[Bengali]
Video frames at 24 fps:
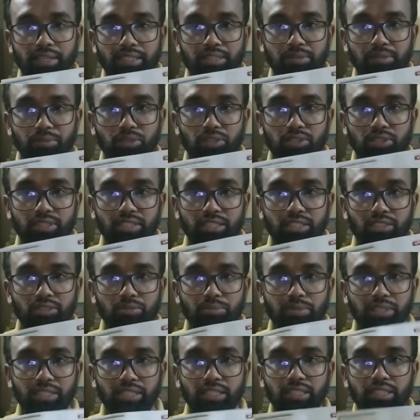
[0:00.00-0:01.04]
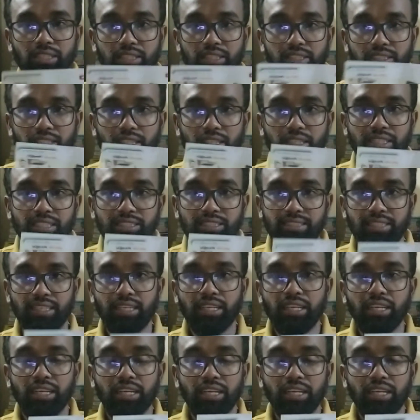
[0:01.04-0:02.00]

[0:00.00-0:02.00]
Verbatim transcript: কাছে মনে হচ্ছে একটু বেশি নিছে